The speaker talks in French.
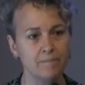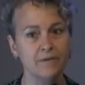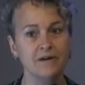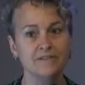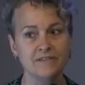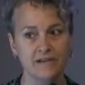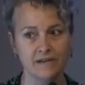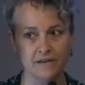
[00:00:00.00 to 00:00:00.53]
mais
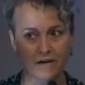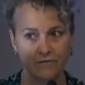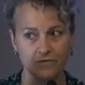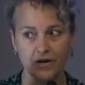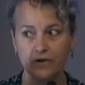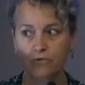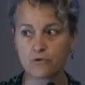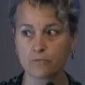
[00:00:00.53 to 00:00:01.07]
en s'alignant
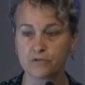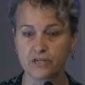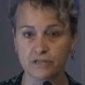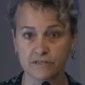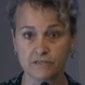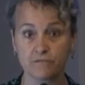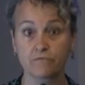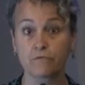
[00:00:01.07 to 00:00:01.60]
vers un
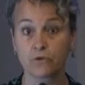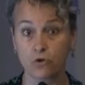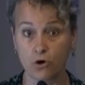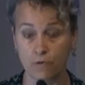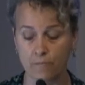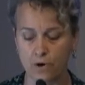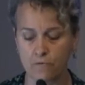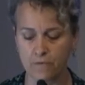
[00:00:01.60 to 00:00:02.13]
objectif
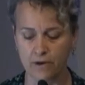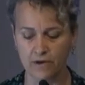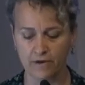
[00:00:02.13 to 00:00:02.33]
commun.